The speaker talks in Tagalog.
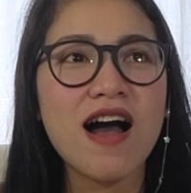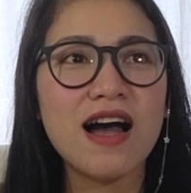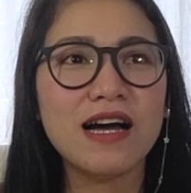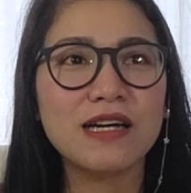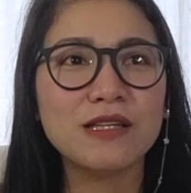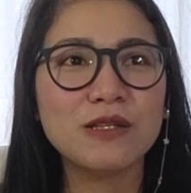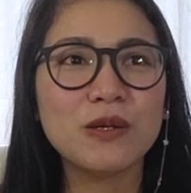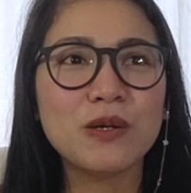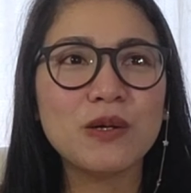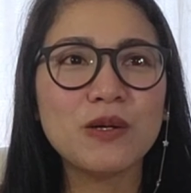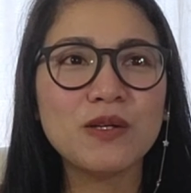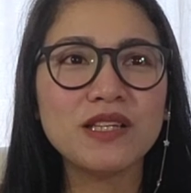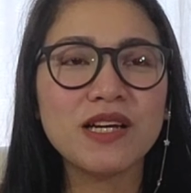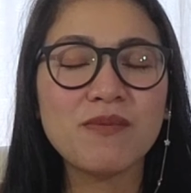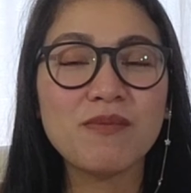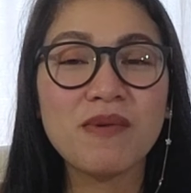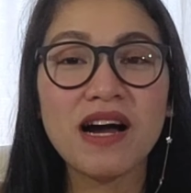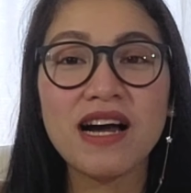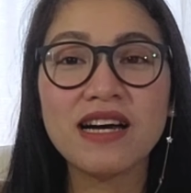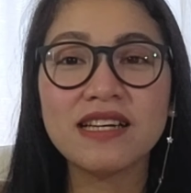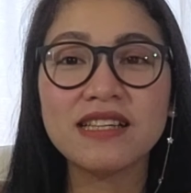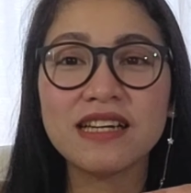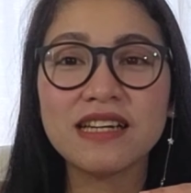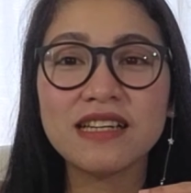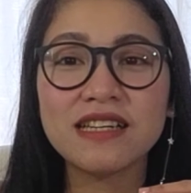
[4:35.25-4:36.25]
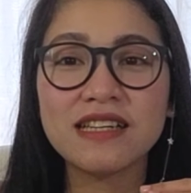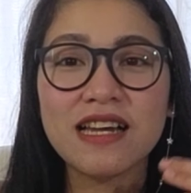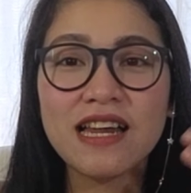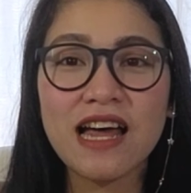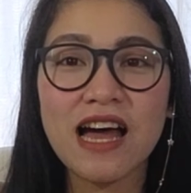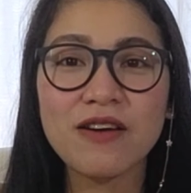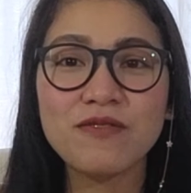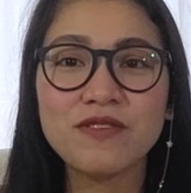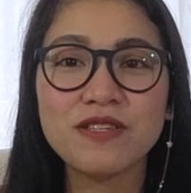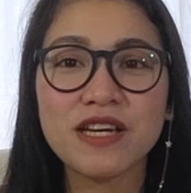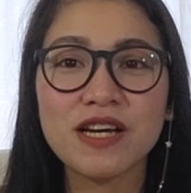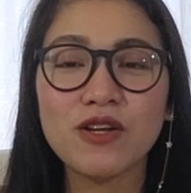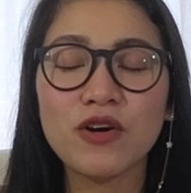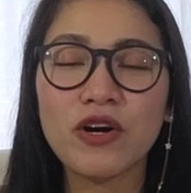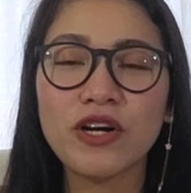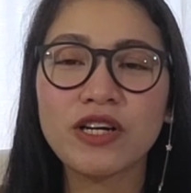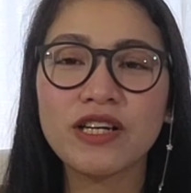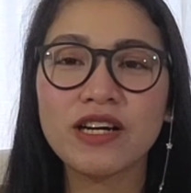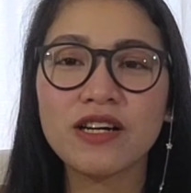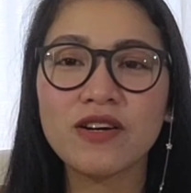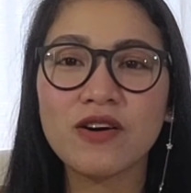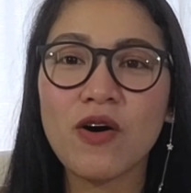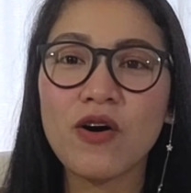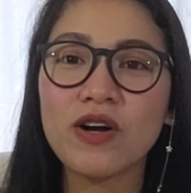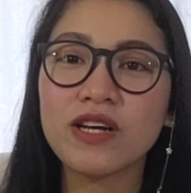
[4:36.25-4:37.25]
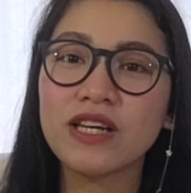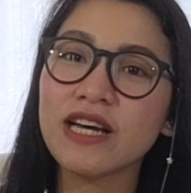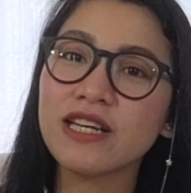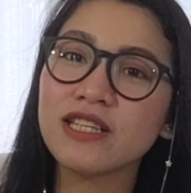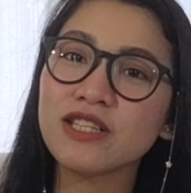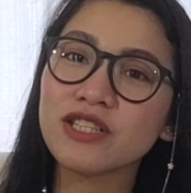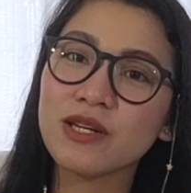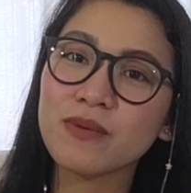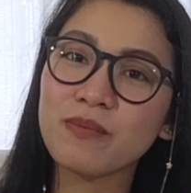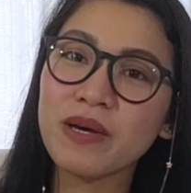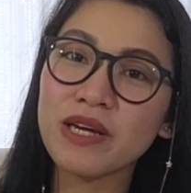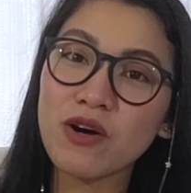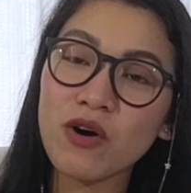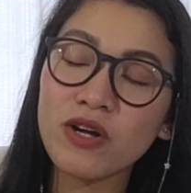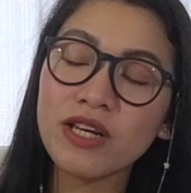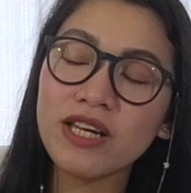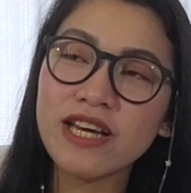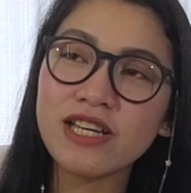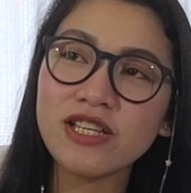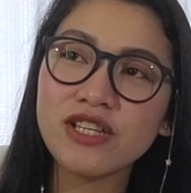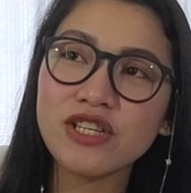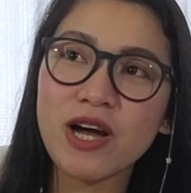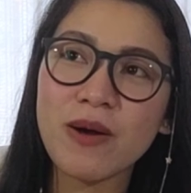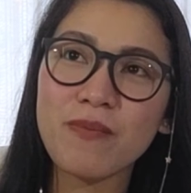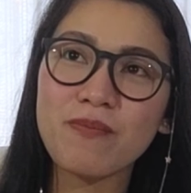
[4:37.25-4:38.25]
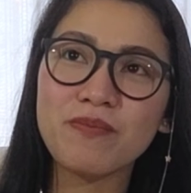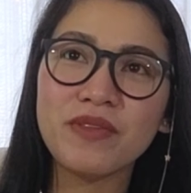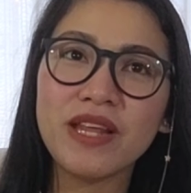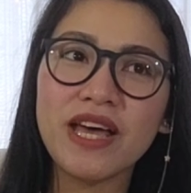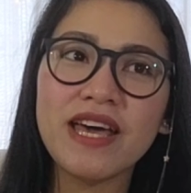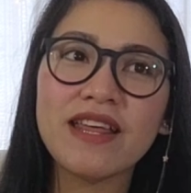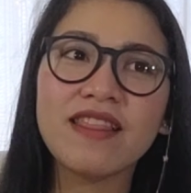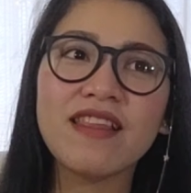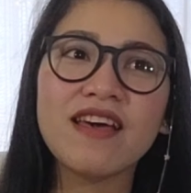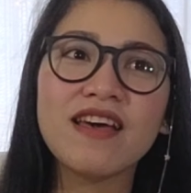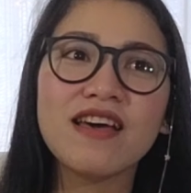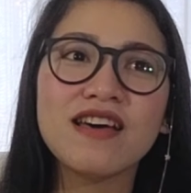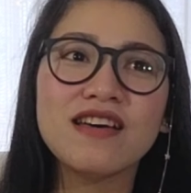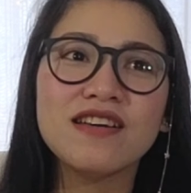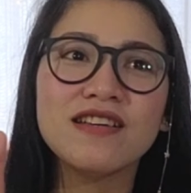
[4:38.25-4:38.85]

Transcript: ano, na mga nagla-live sell or nag-online, may online shop din.